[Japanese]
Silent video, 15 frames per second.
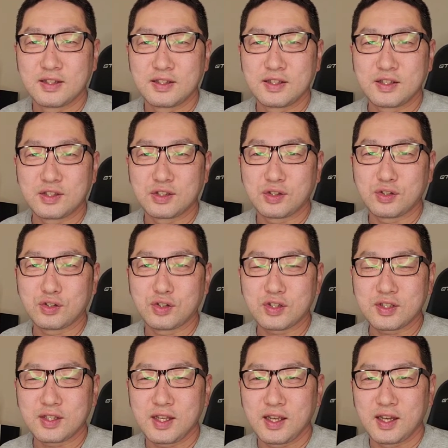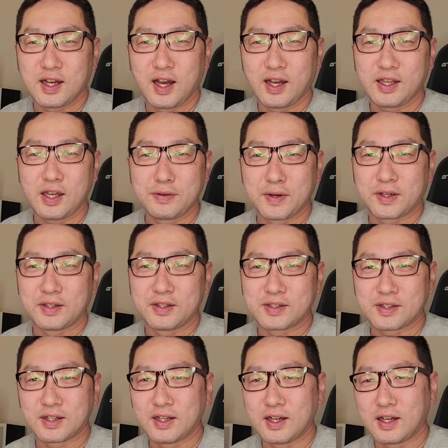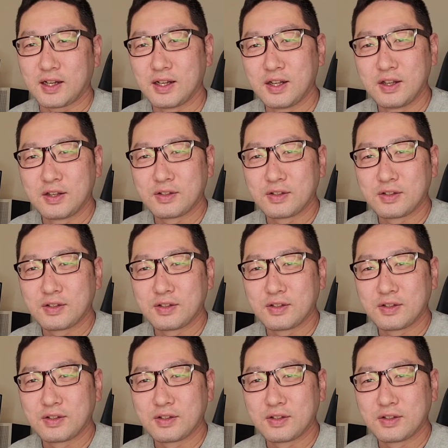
実測として早いわけですから、